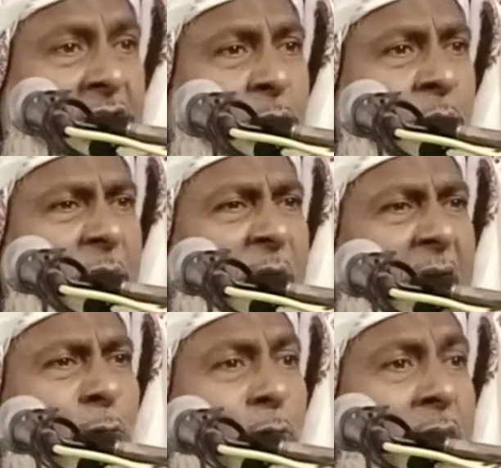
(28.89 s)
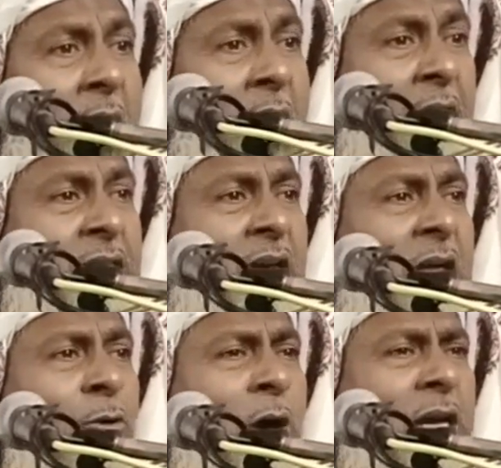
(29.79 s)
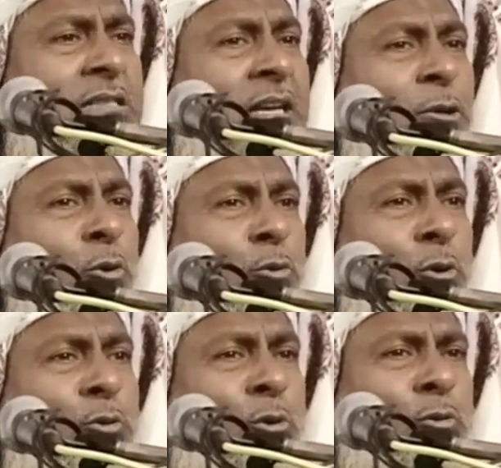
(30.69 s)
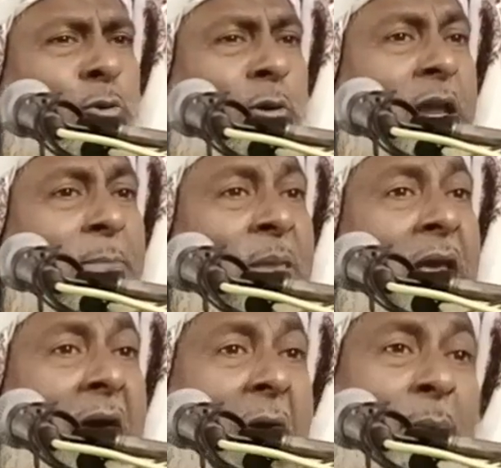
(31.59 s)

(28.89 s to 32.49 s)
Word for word: হাজরত মনে ফারুক রাজ্জালানু আসছেন টুকটুক টুকটুক টুক টুক করে